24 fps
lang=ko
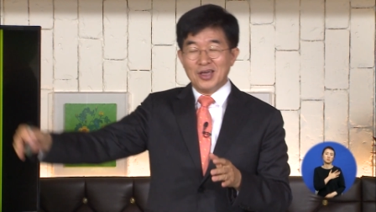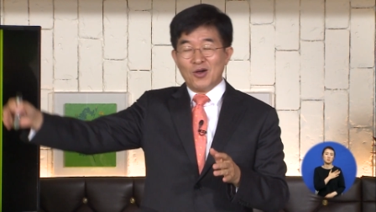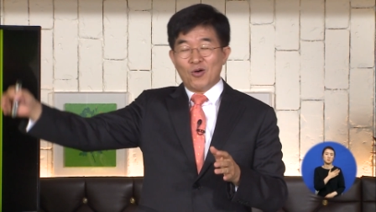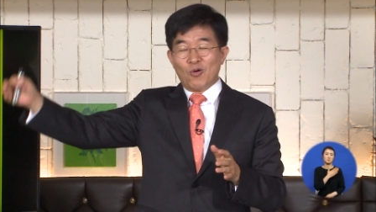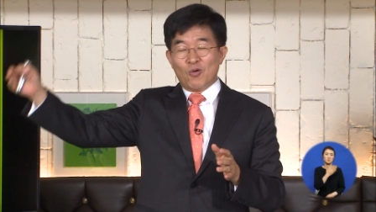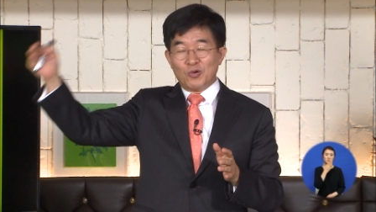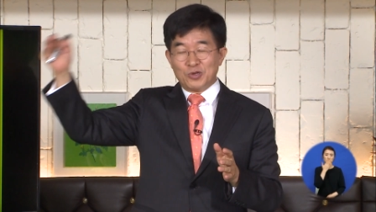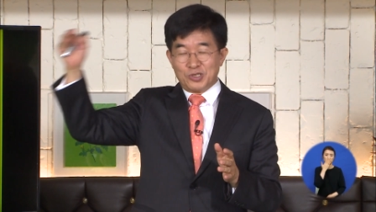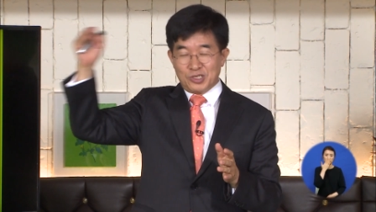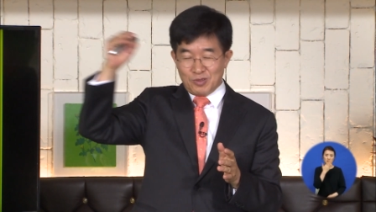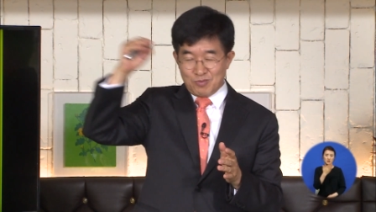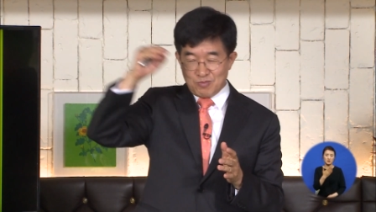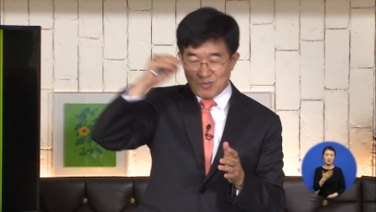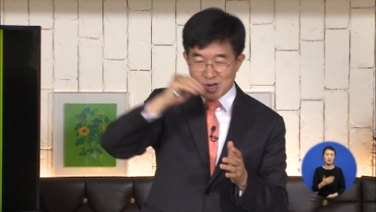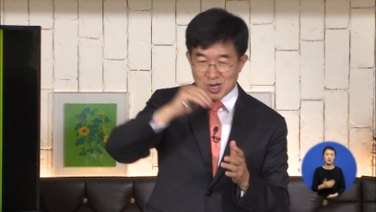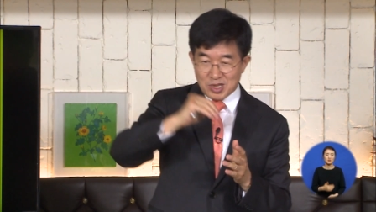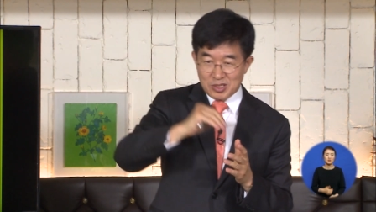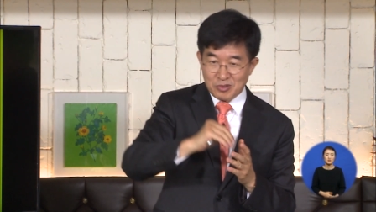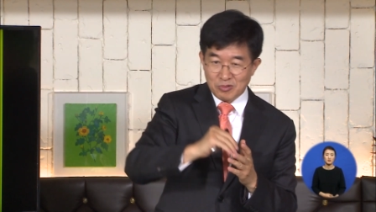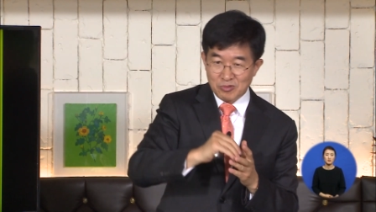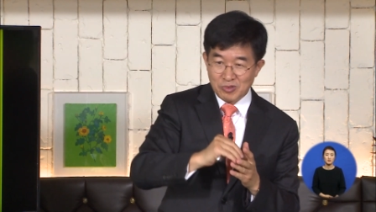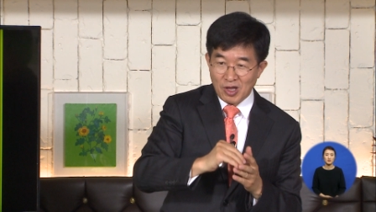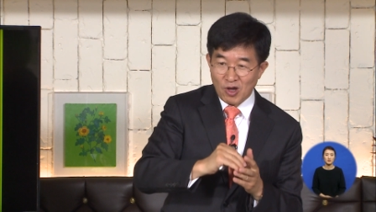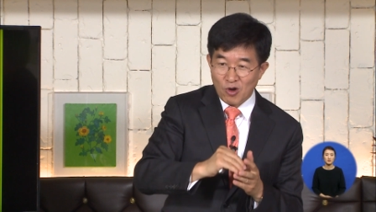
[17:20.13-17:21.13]
50만
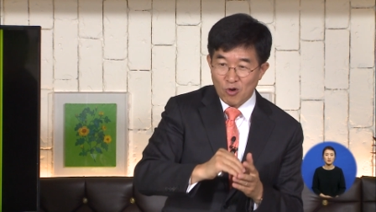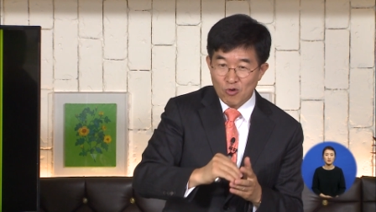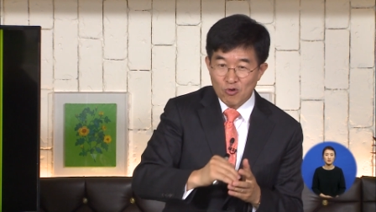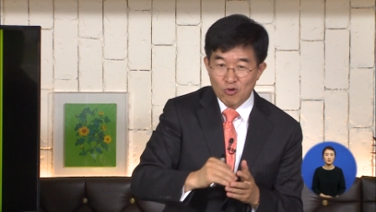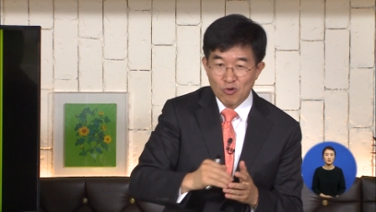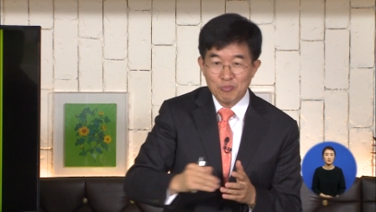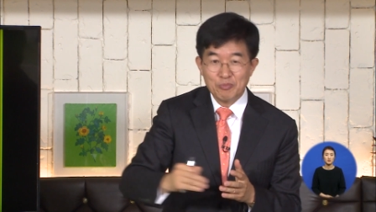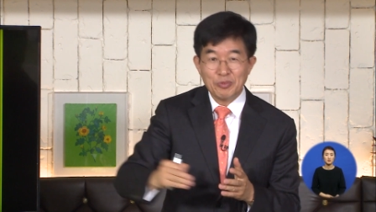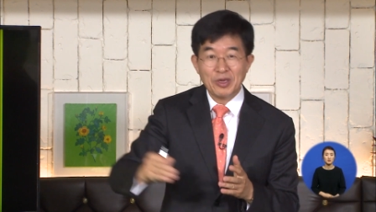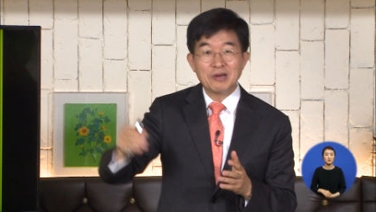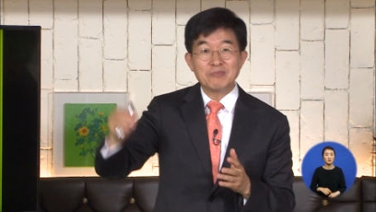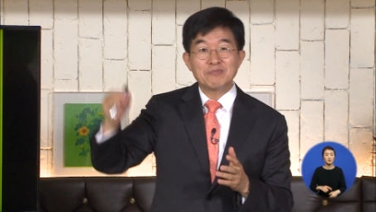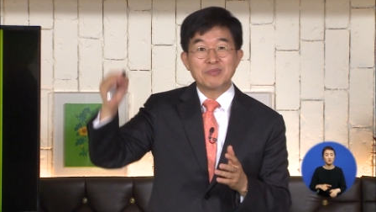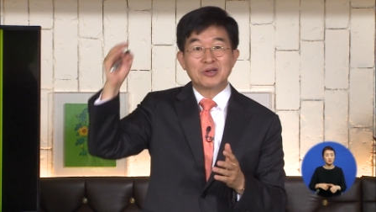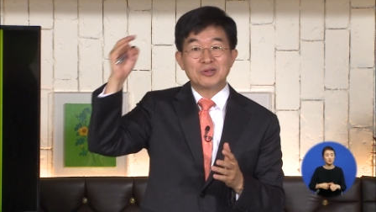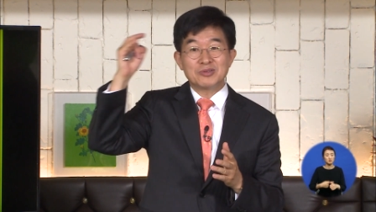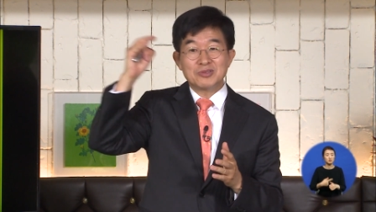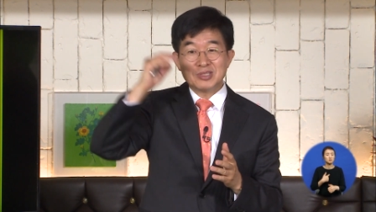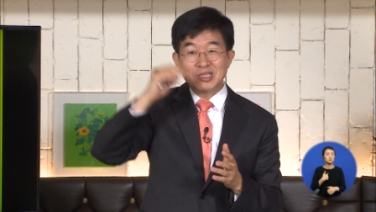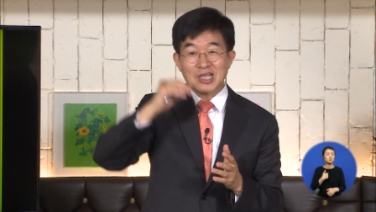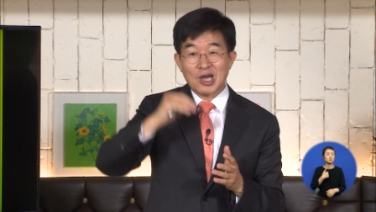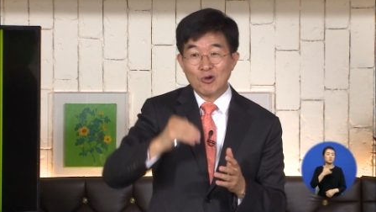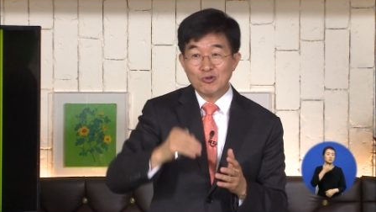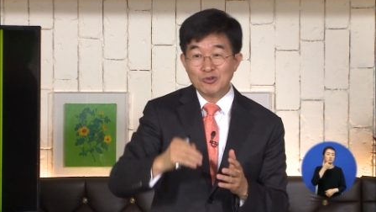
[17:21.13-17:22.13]
원도 나오고 100만
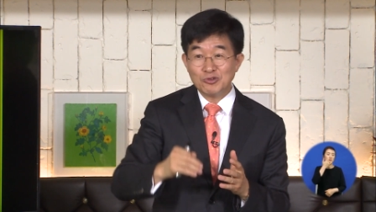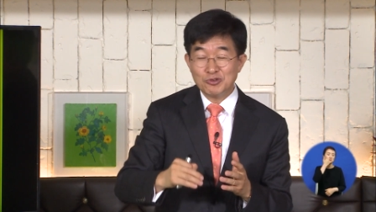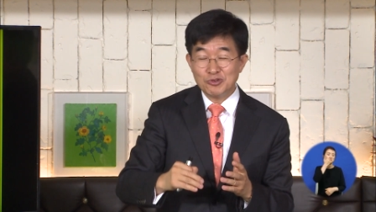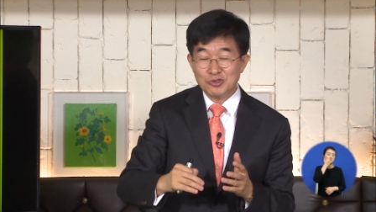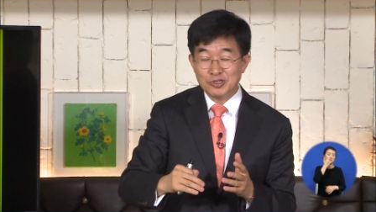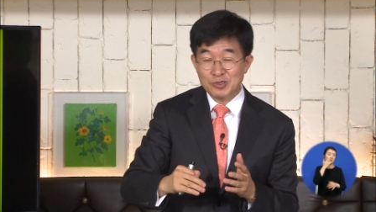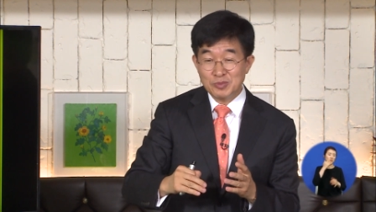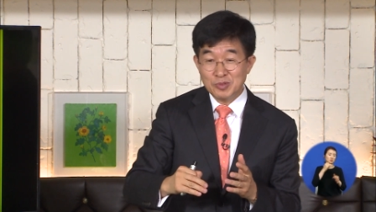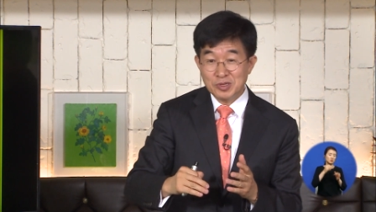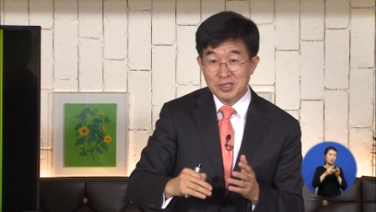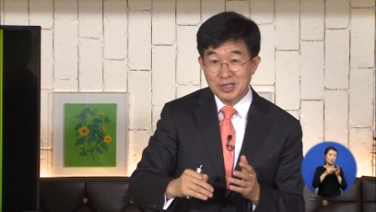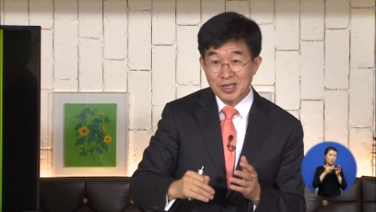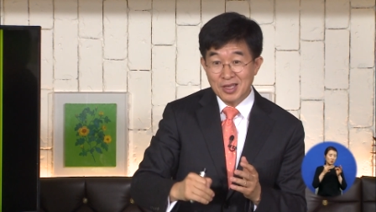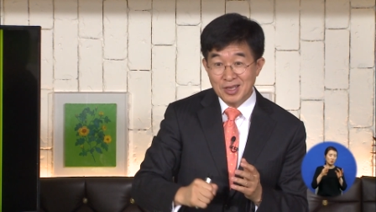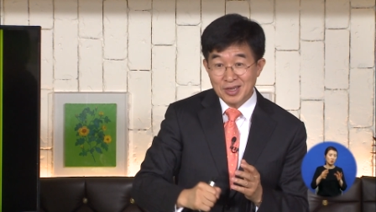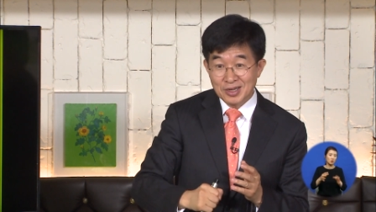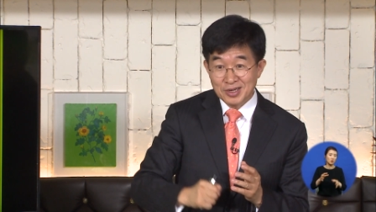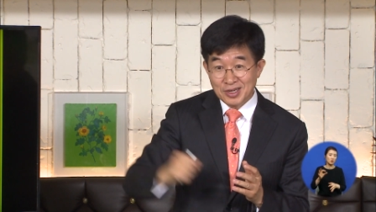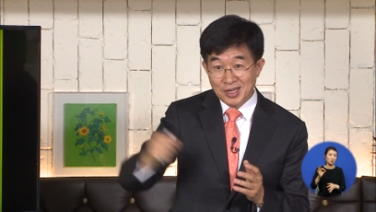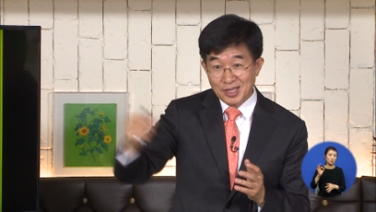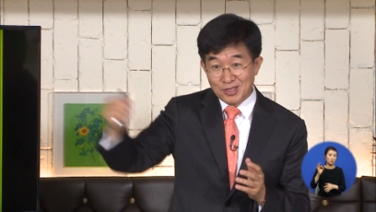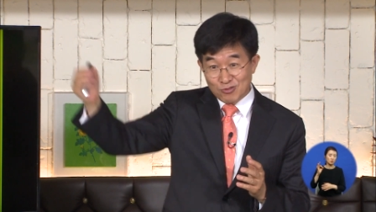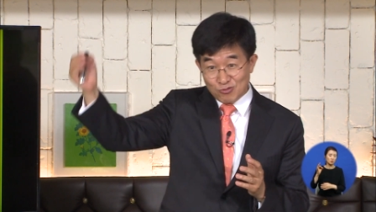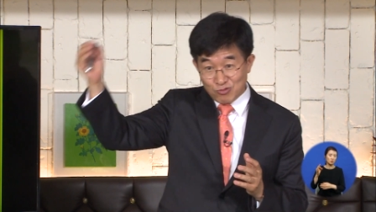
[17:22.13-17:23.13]
원 나올 수 있으면
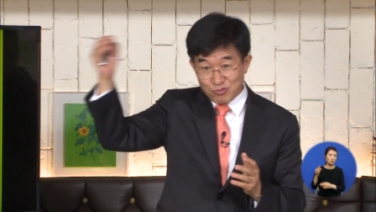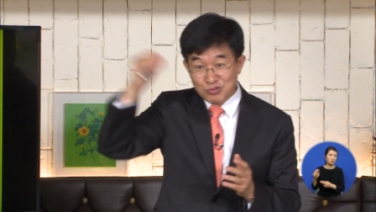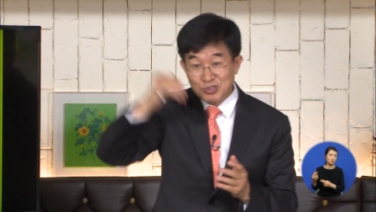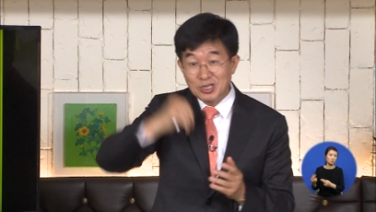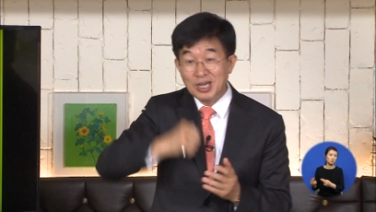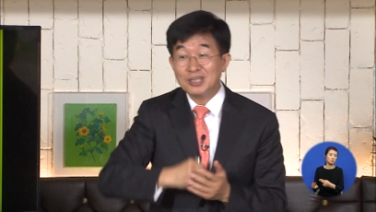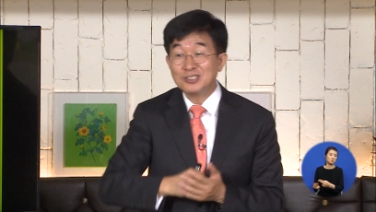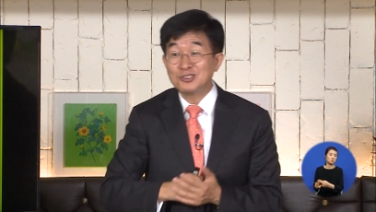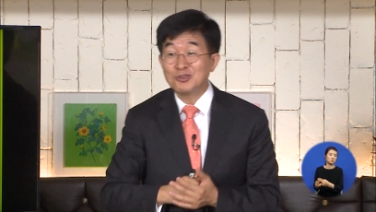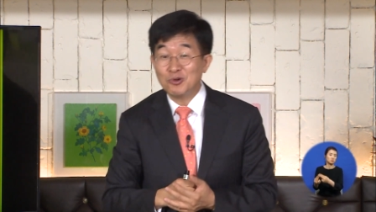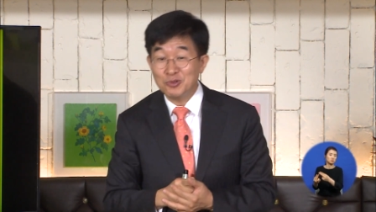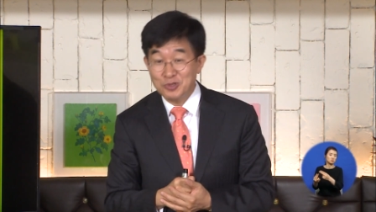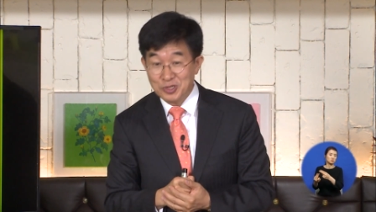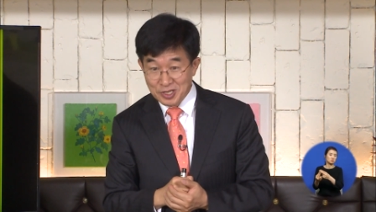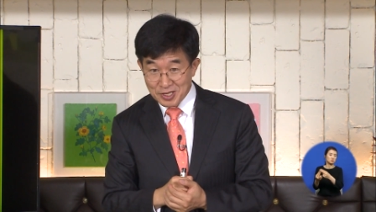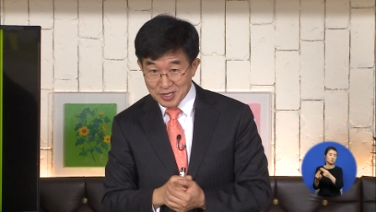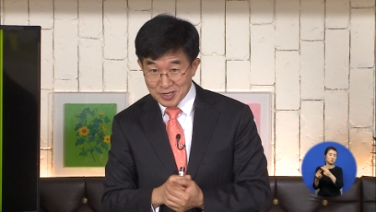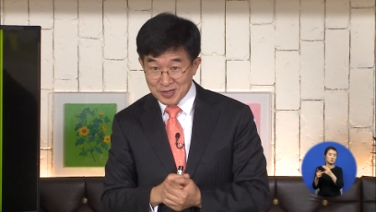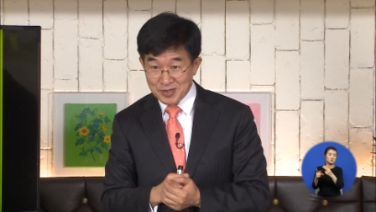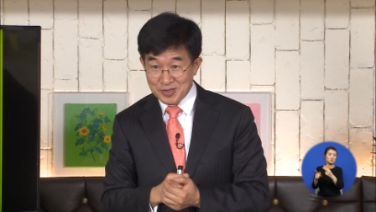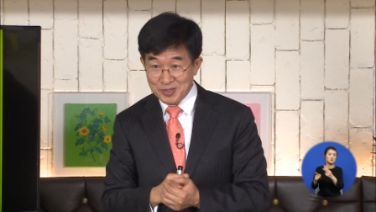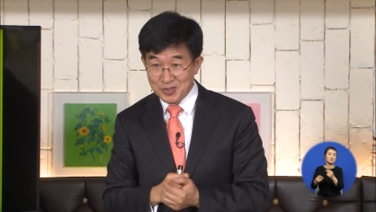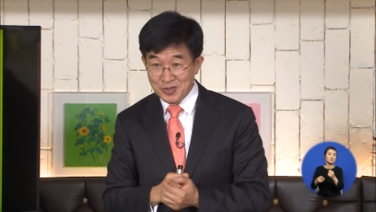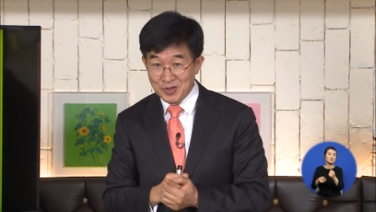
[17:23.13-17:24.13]
그게 투자소득인
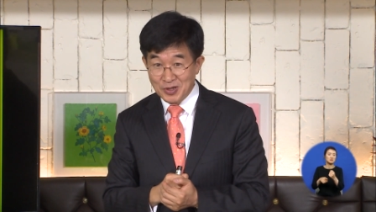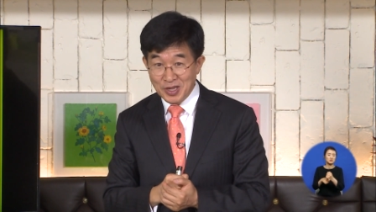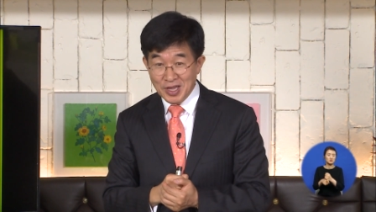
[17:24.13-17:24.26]
거죠.